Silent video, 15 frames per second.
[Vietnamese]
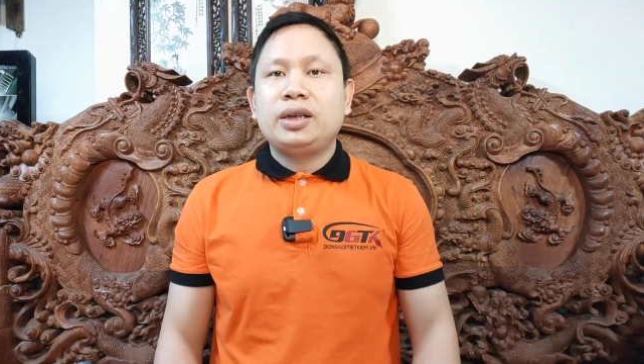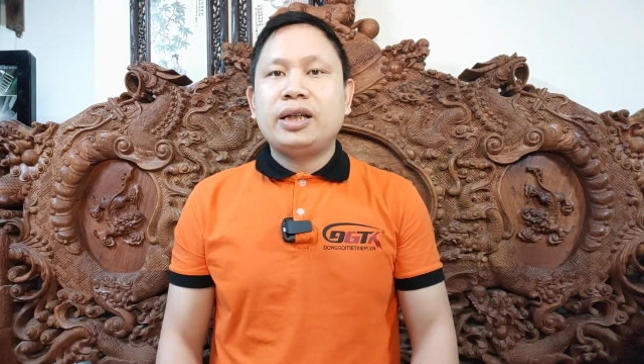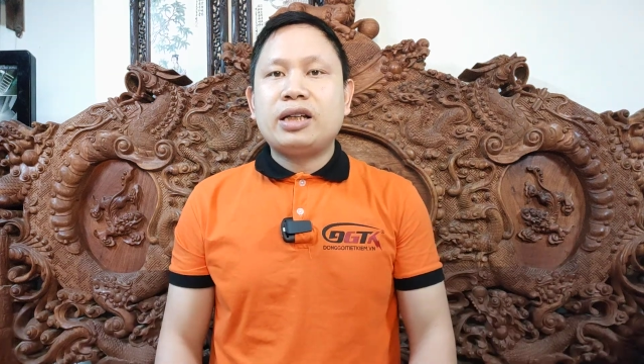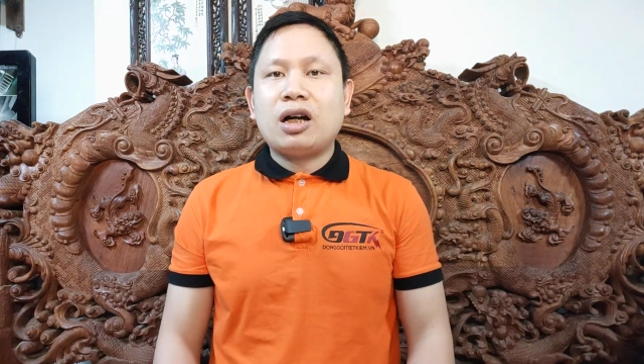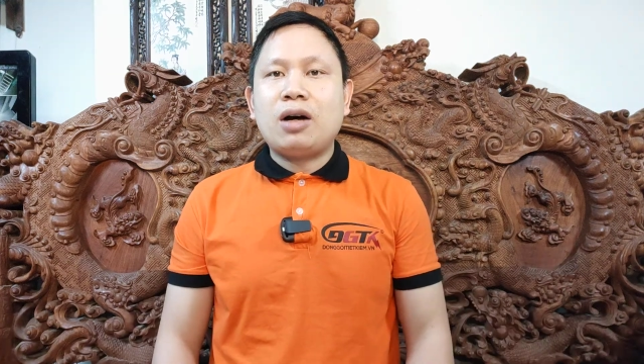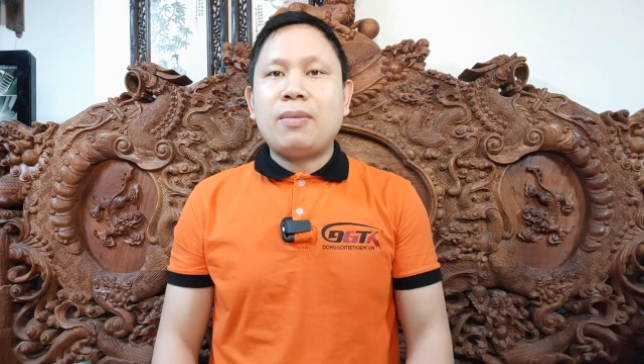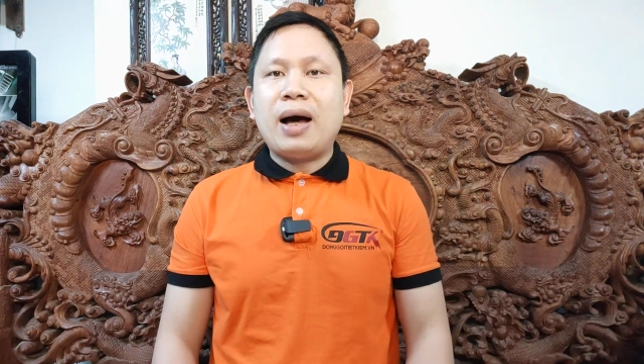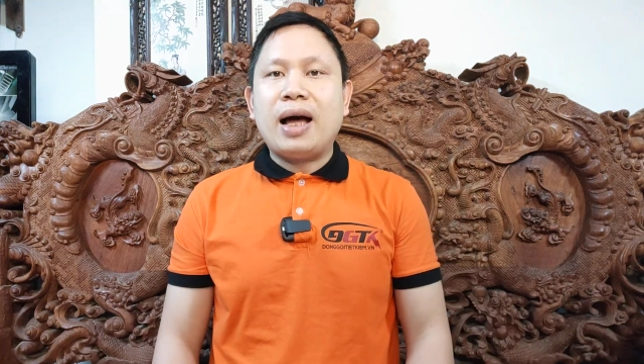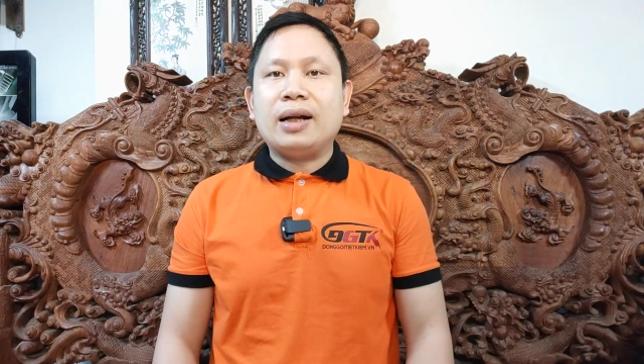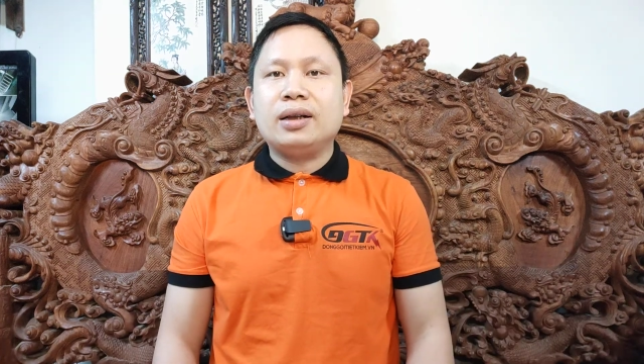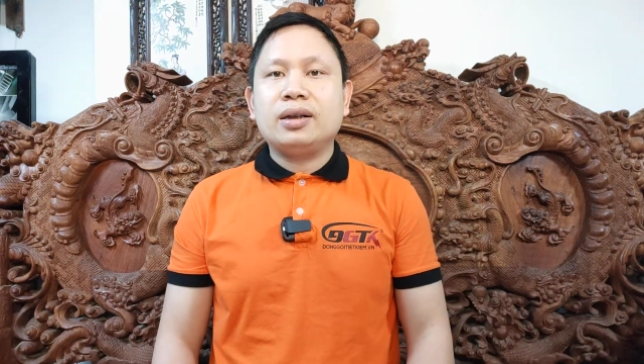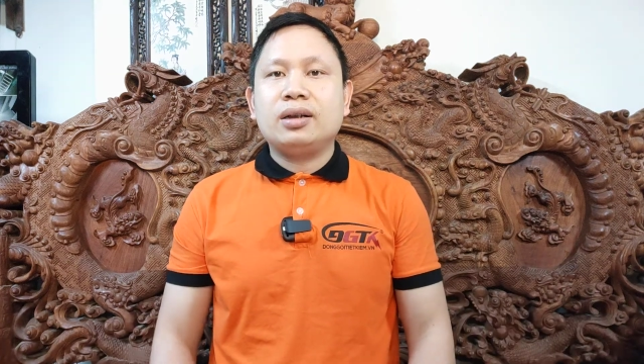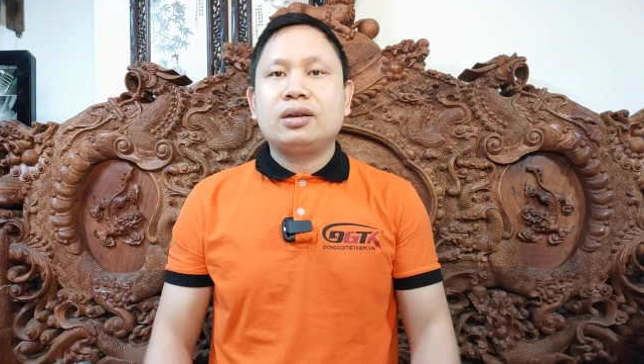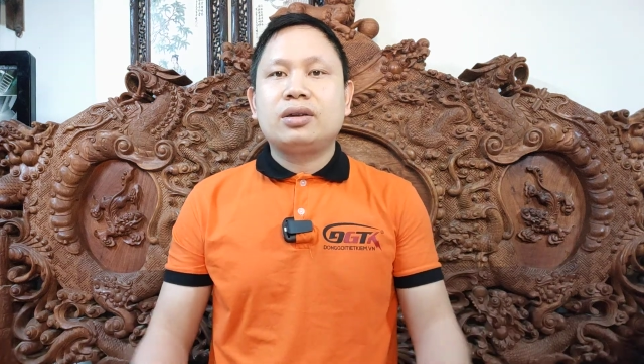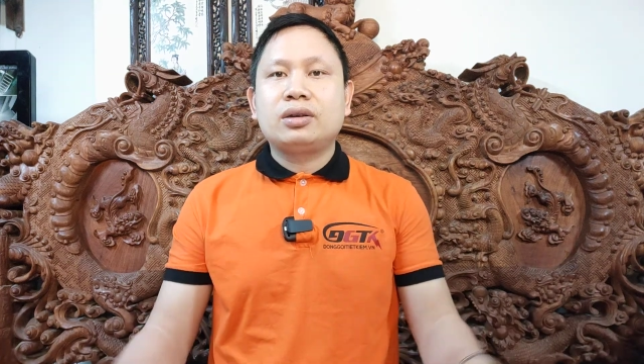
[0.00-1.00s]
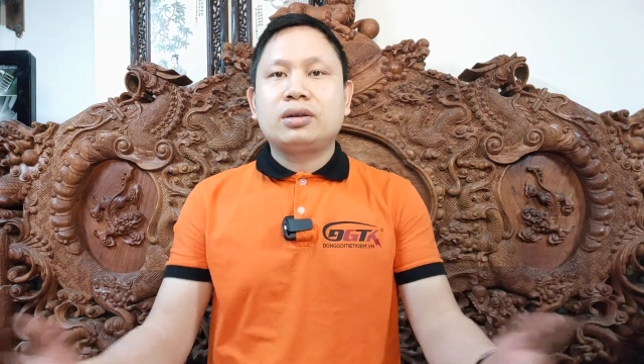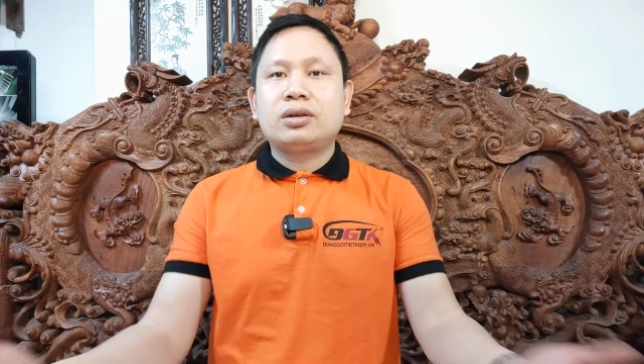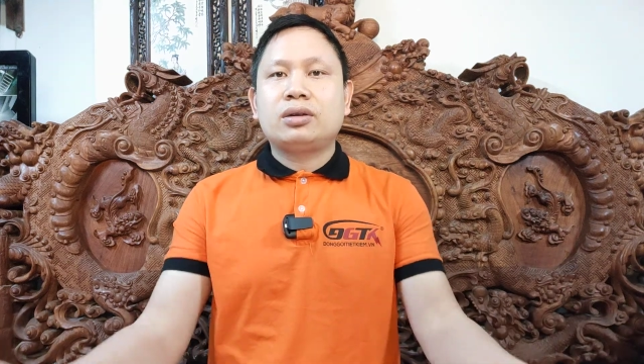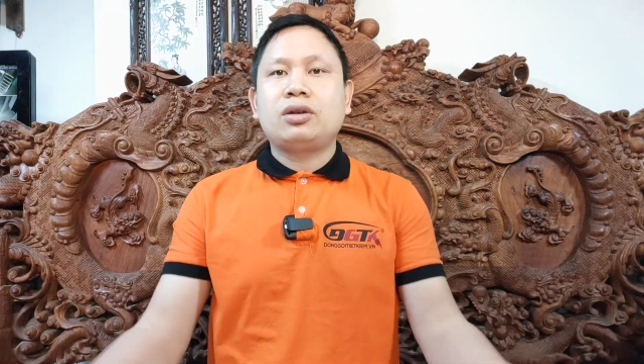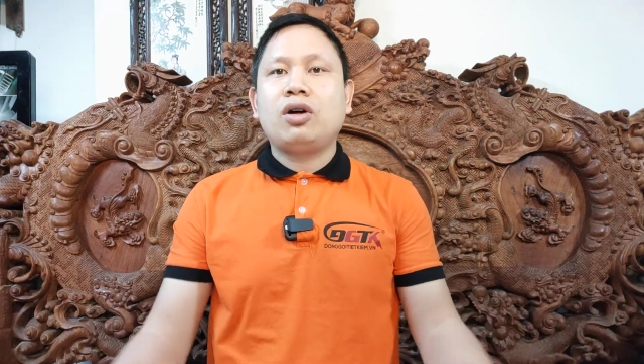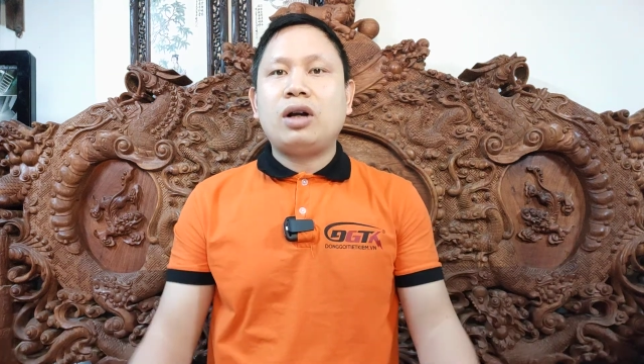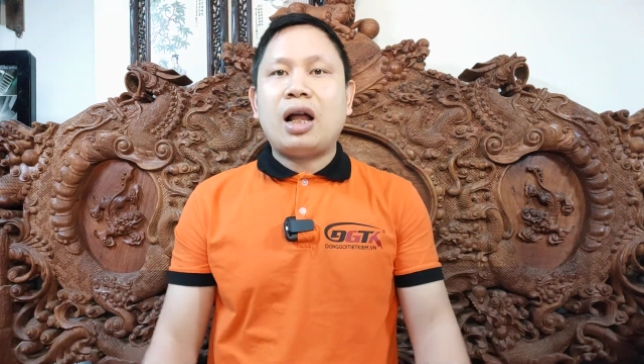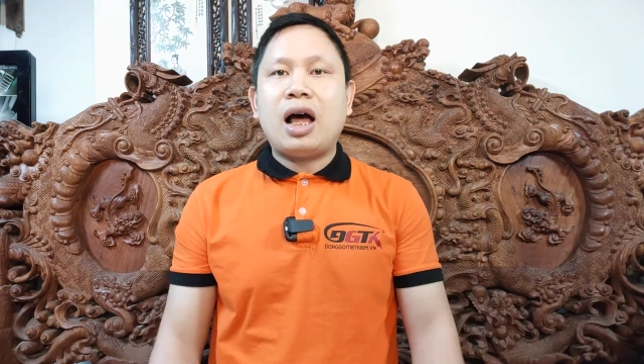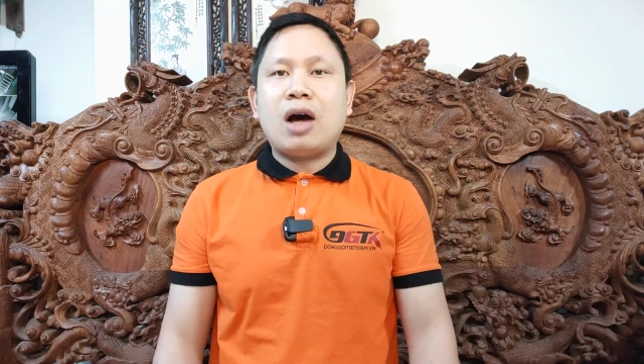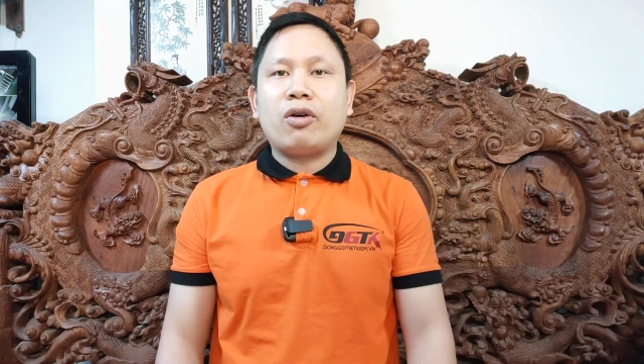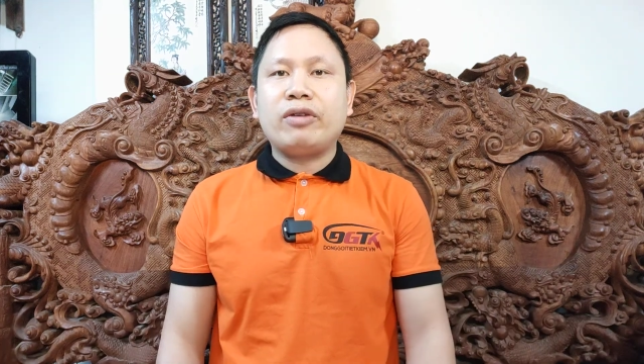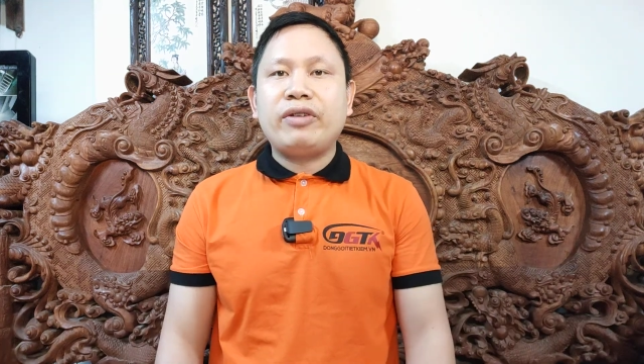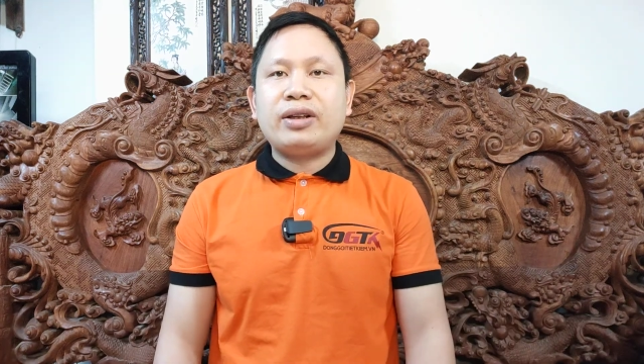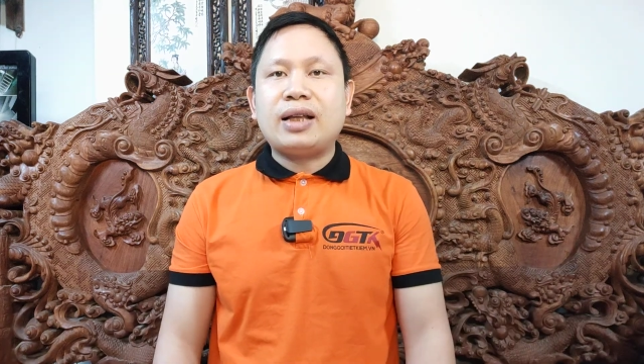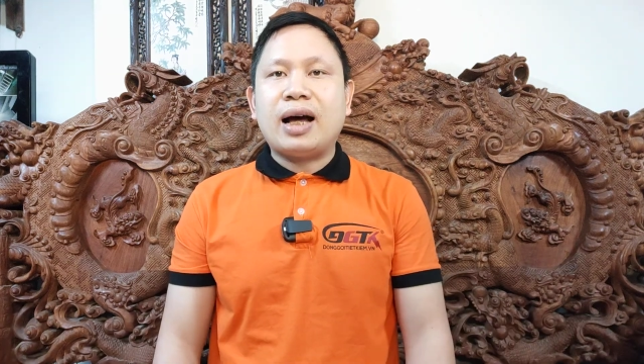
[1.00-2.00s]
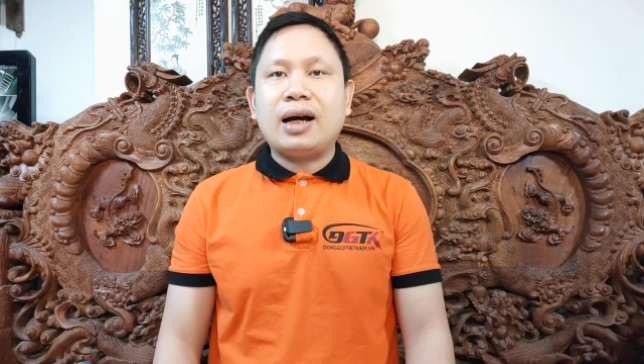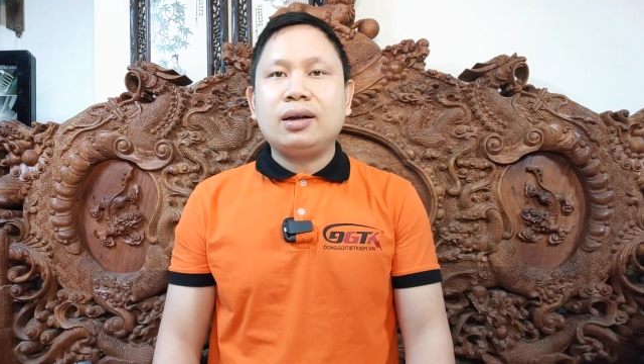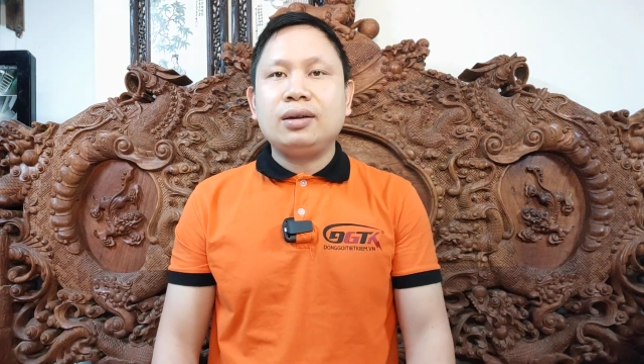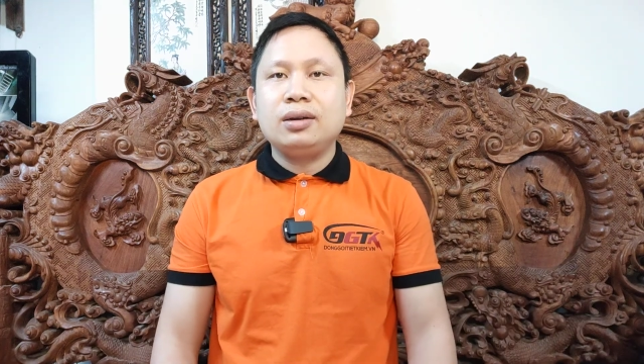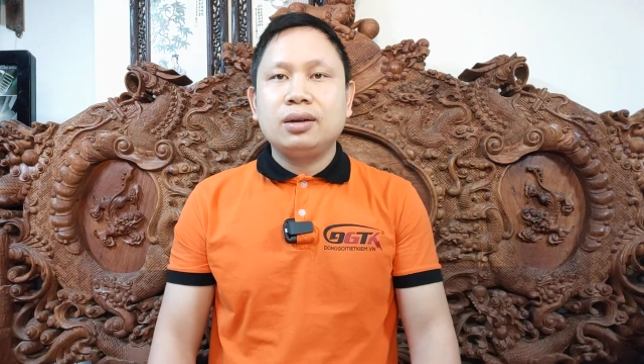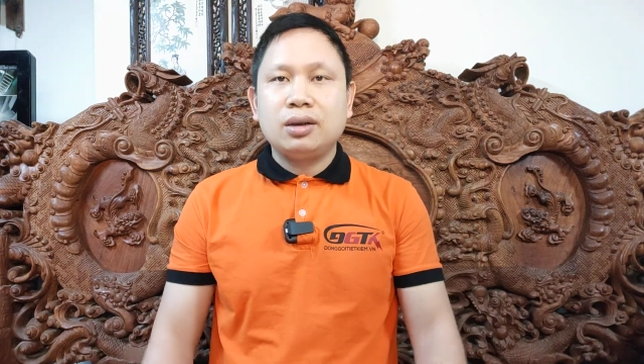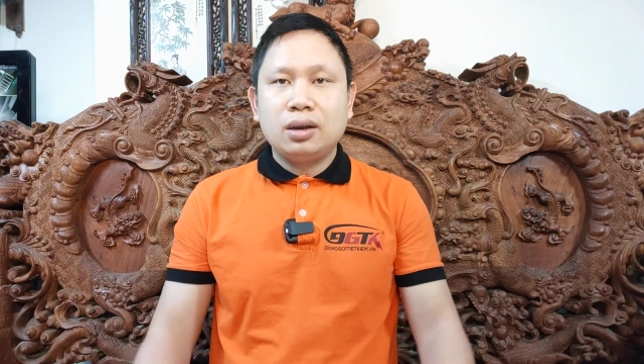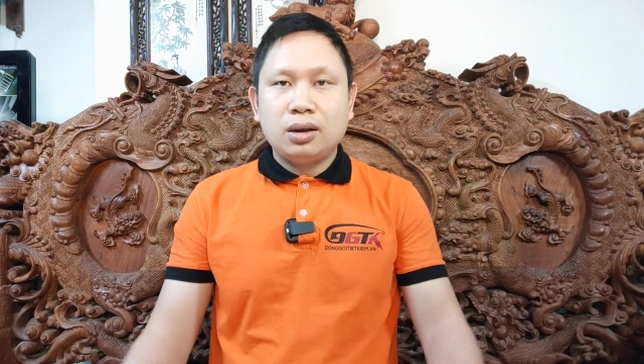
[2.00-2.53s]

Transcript: Xin chào các bạn, tôi là Nguyễn Viết Thắng,